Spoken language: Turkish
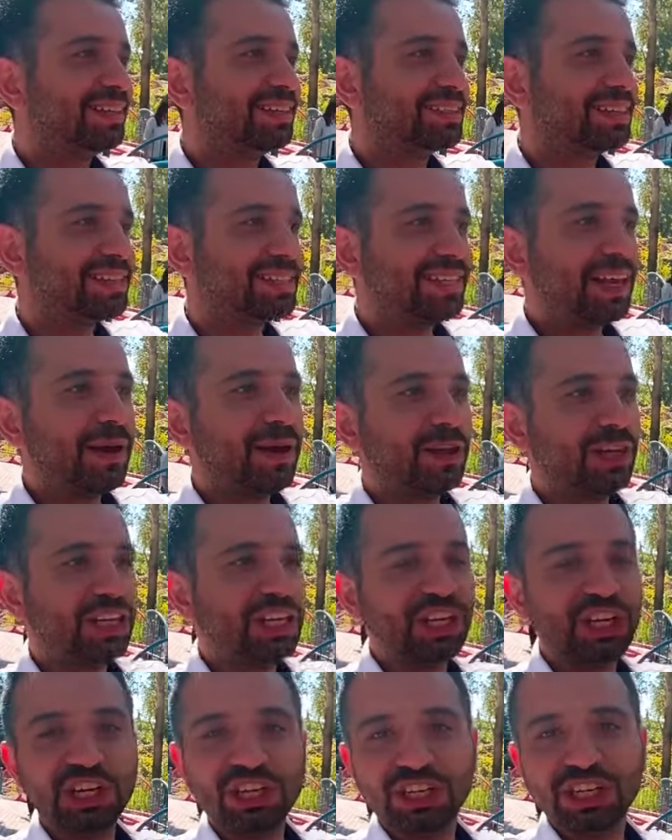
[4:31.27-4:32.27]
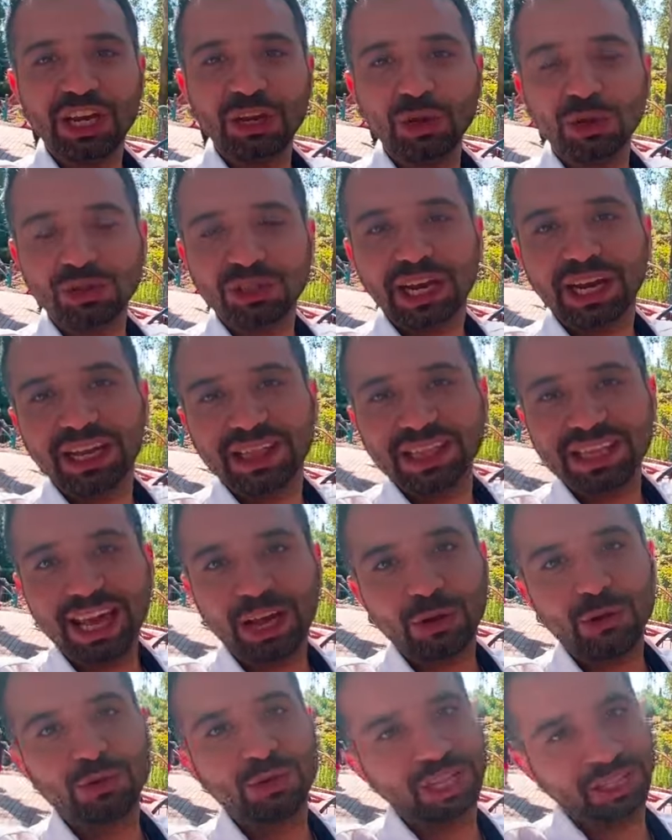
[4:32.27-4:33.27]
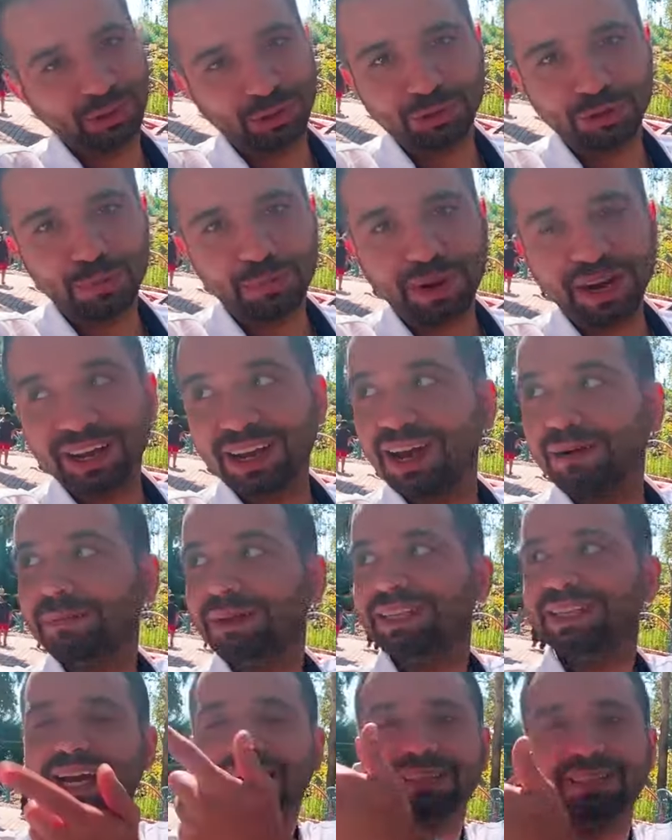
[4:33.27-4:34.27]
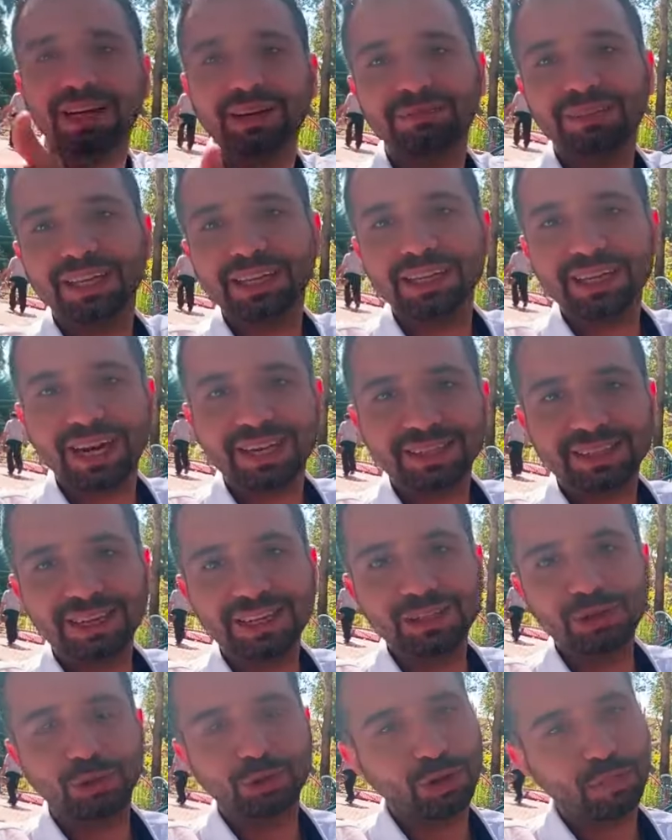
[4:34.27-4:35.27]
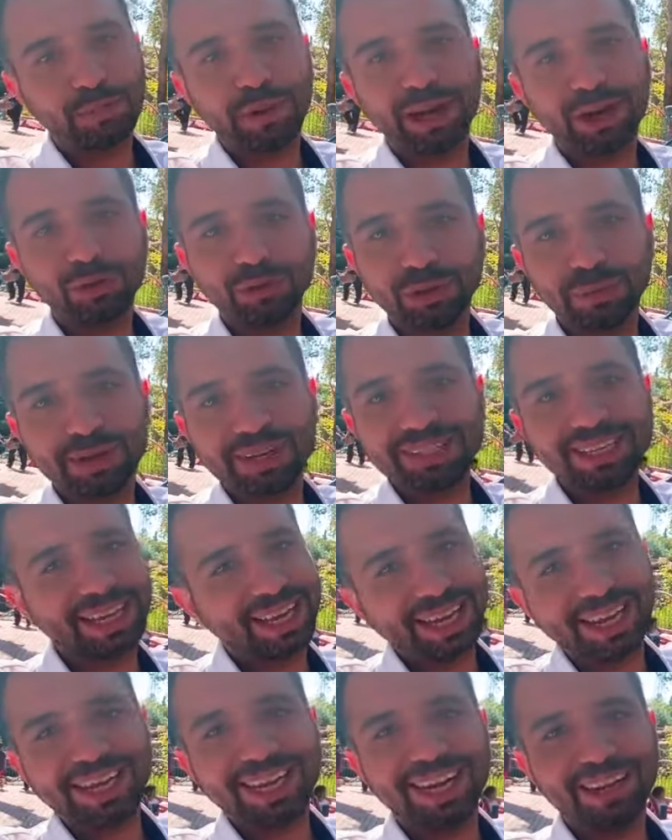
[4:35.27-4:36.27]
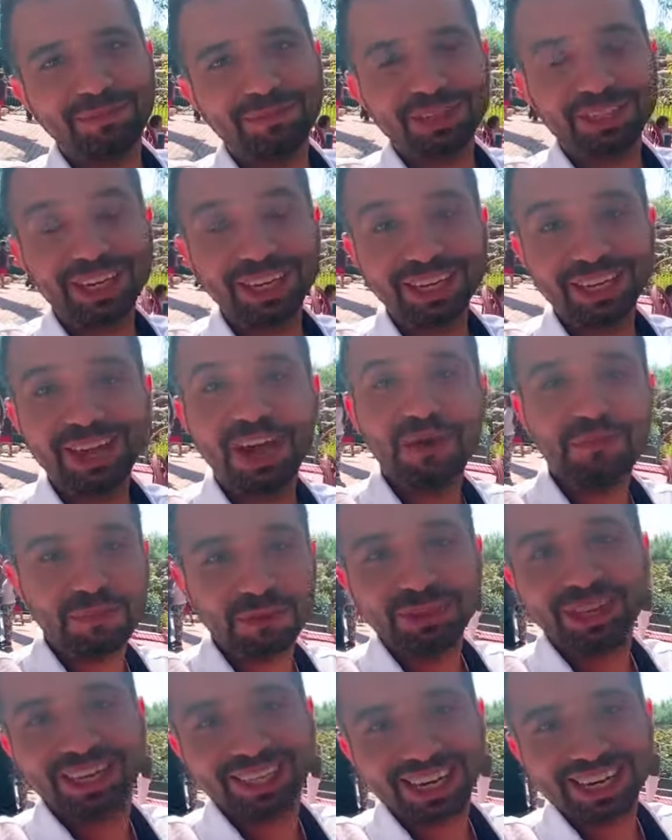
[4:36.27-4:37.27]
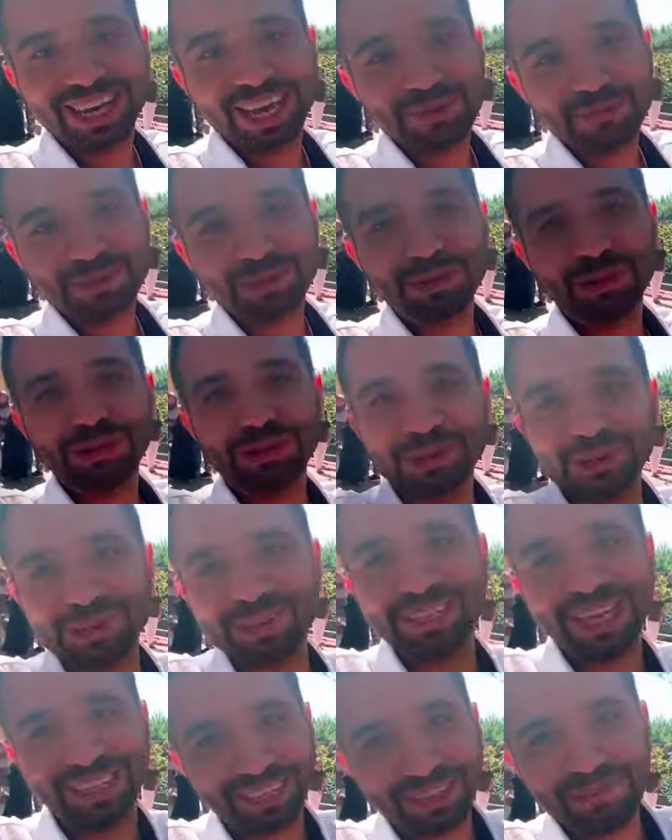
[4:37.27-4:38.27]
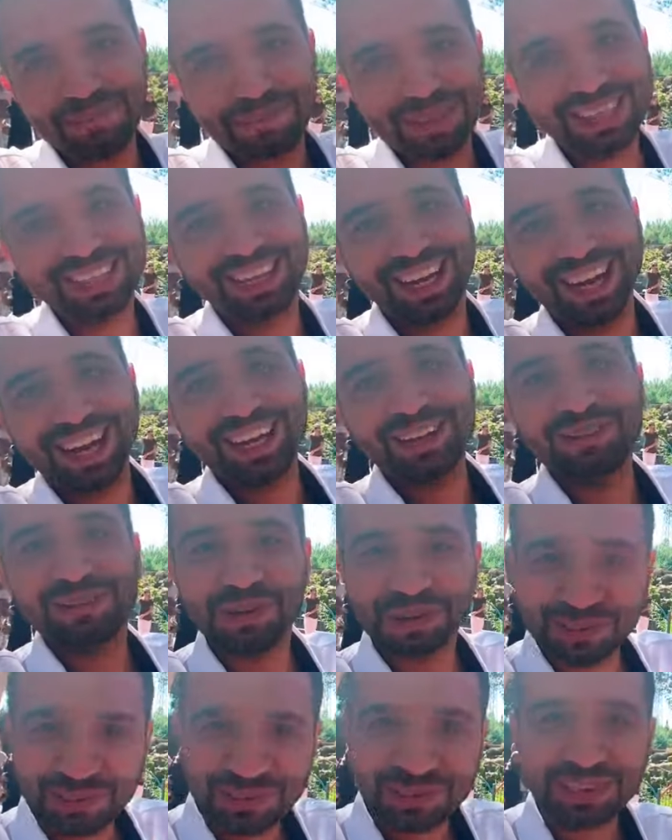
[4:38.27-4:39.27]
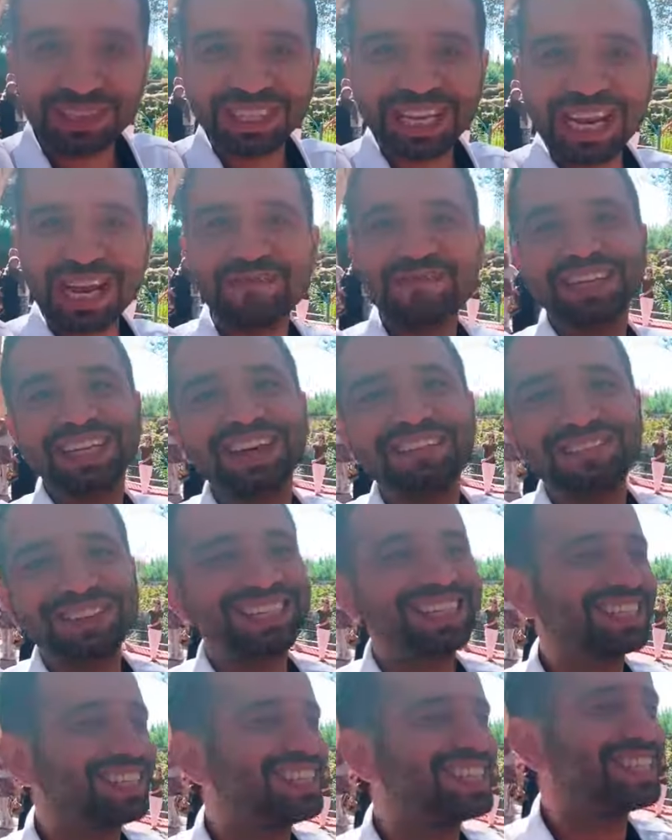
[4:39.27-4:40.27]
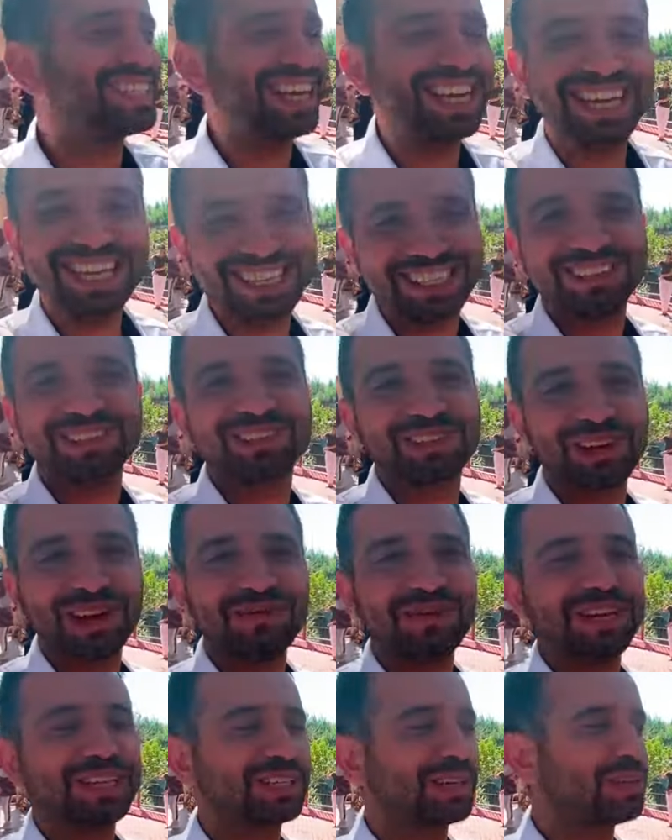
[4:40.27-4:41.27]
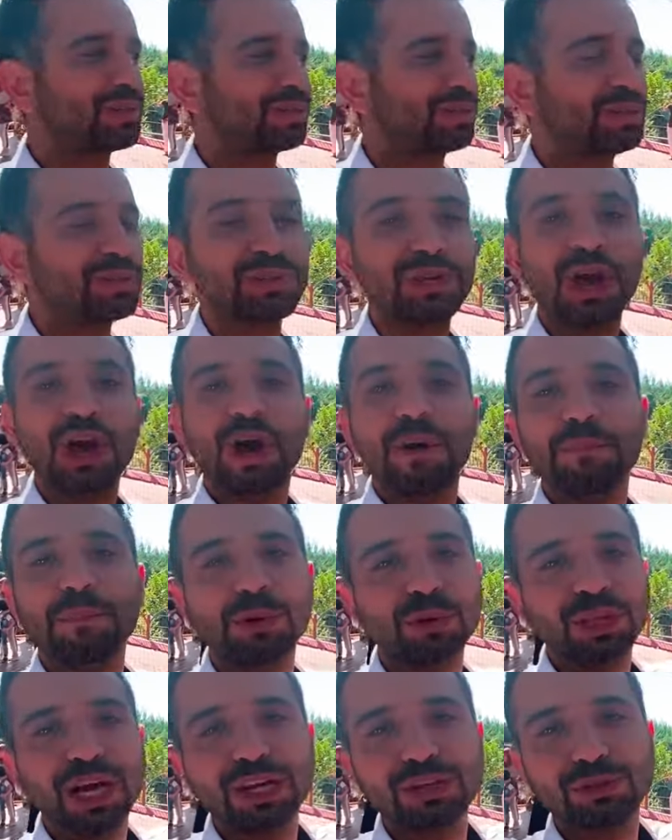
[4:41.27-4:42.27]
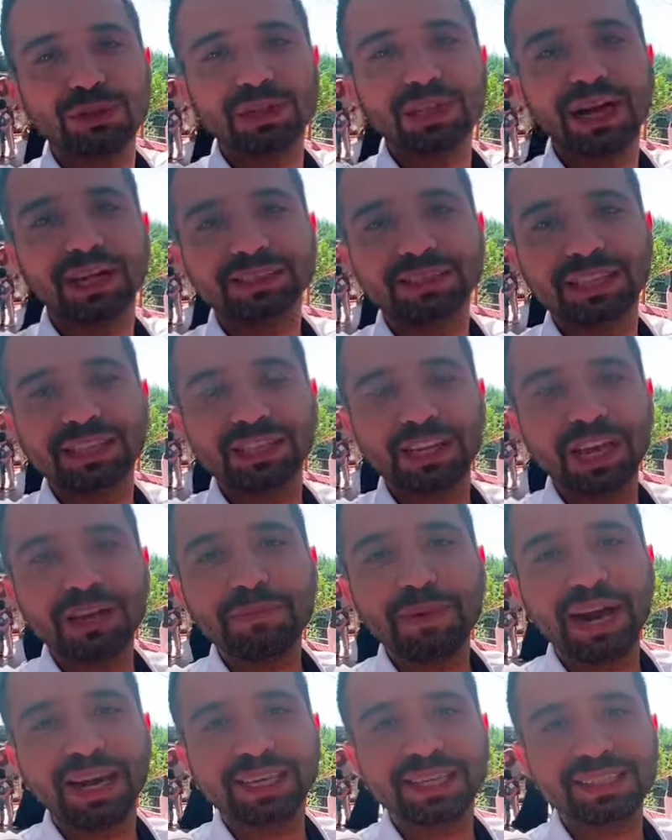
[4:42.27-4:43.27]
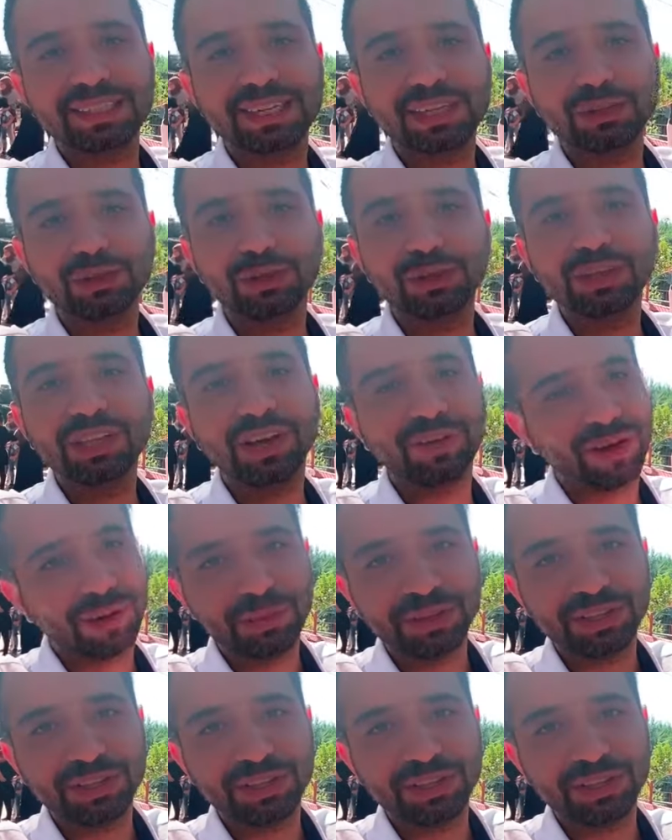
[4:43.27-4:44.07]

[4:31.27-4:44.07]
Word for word: Size giriş diye gösterdikleri yer ücretli otopark ama diğer taraftan girerseniz otopark ödemenize gerek kalmayacak. Bunlara niye mi söylüyoruz? Zaten biz kötüsünü deneyimlediğimiz için size iyisini söylemeye çalışıyoruz. Buradan sonra da artık şehir merkezine doğru devam